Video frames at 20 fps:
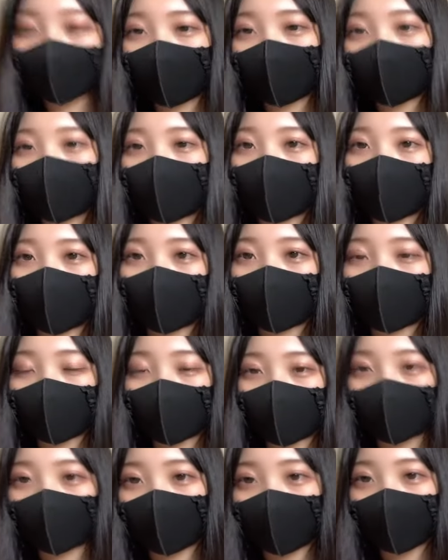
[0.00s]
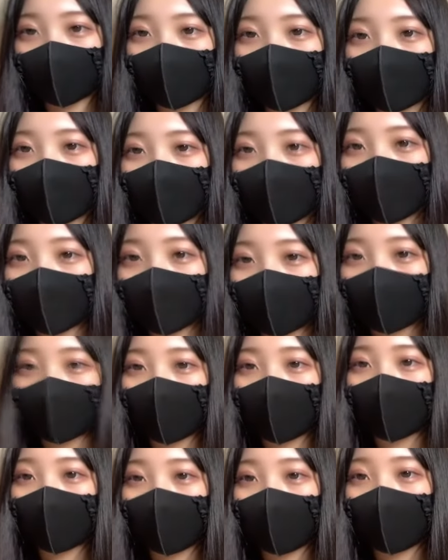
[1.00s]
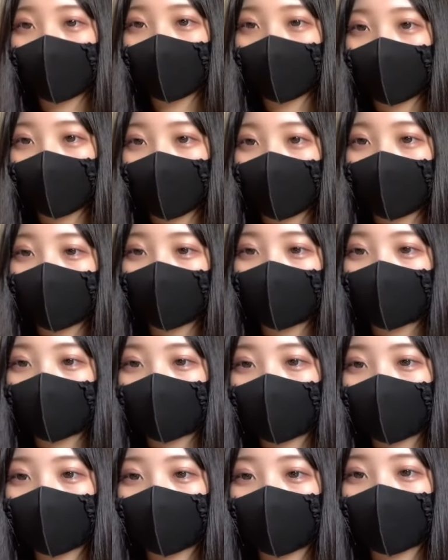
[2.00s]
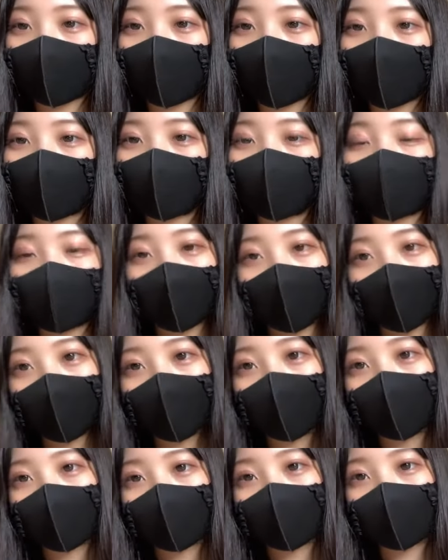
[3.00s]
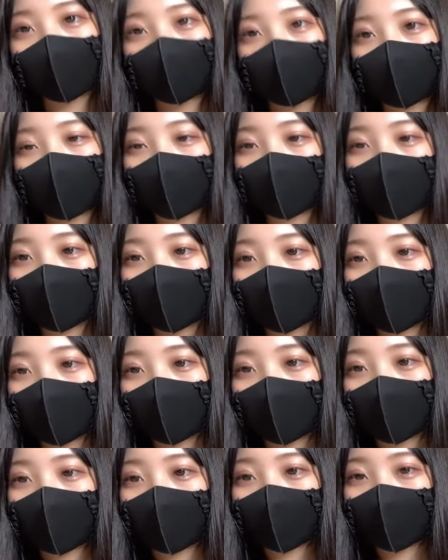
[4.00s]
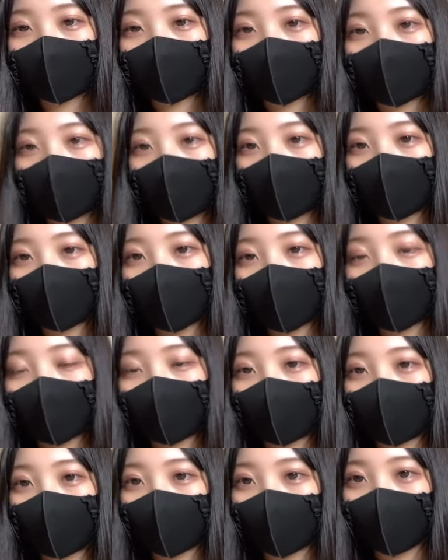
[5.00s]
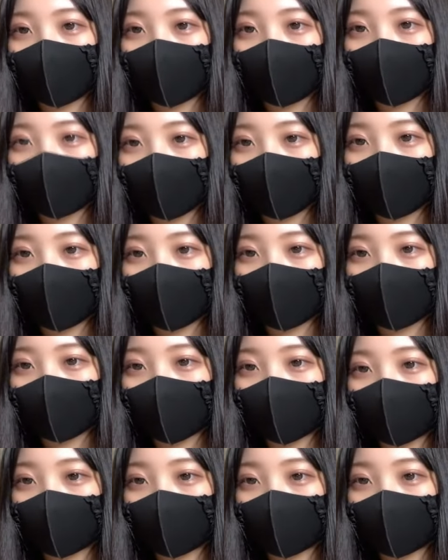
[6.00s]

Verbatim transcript: いんですよそのなんだっけなあのナングラナンバグランプリみたいな